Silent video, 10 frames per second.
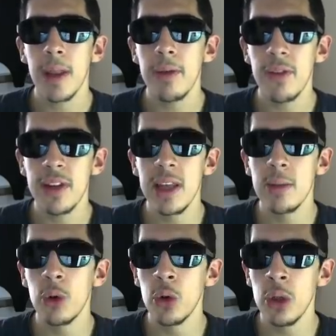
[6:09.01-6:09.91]
FIFA diye
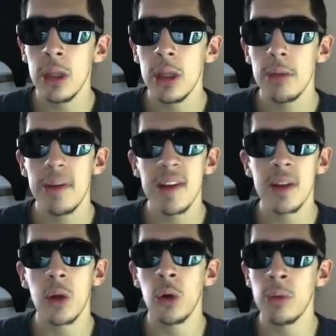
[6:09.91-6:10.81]
bir oyun
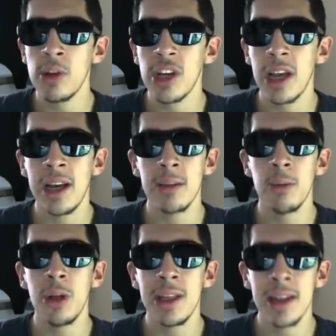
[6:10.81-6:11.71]
piyasada olmayacak eğer
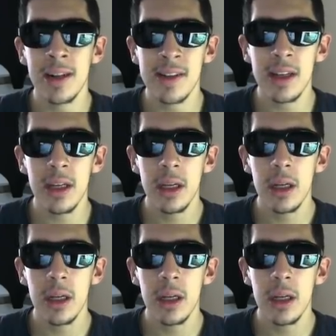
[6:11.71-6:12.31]
böyle giderse.